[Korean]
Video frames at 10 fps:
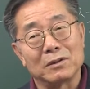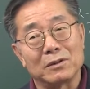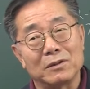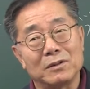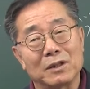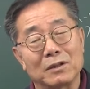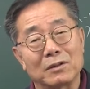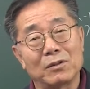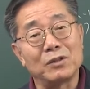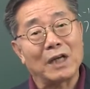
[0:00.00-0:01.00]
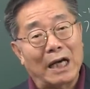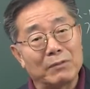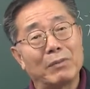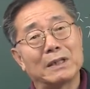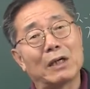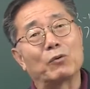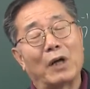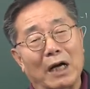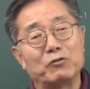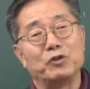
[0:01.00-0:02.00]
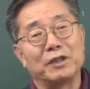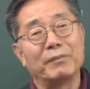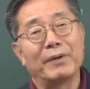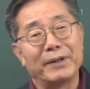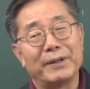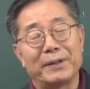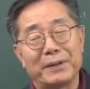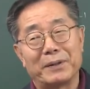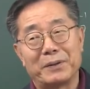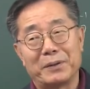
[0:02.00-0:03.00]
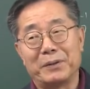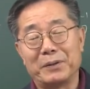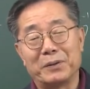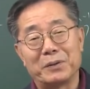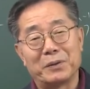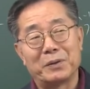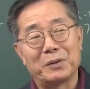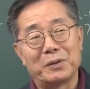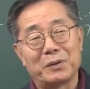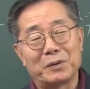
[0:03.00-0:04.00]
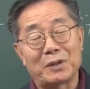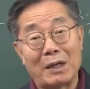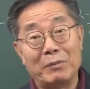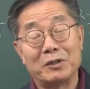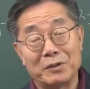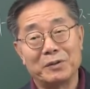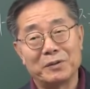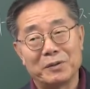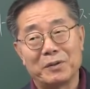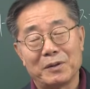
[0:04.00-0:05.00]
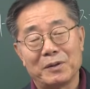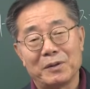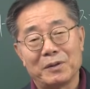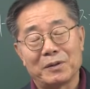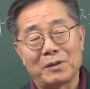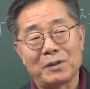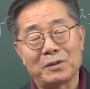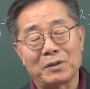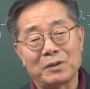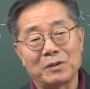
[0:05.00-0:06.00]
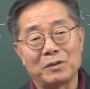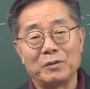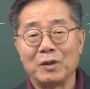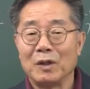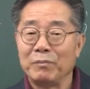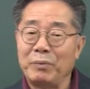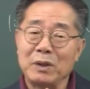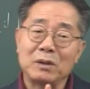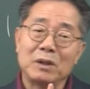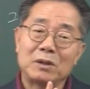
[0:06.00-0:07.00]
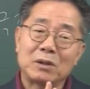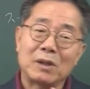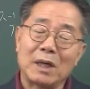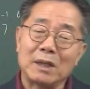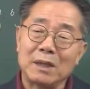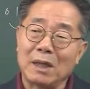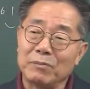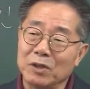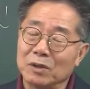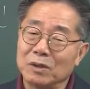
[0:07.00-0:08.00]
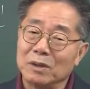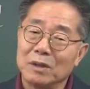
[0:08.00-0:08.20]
그 이제 그렇지 않은 방향으로 나갈 수 있단 말이에요. 어, 삶에서는. 그래서 그 비극이 철학이라면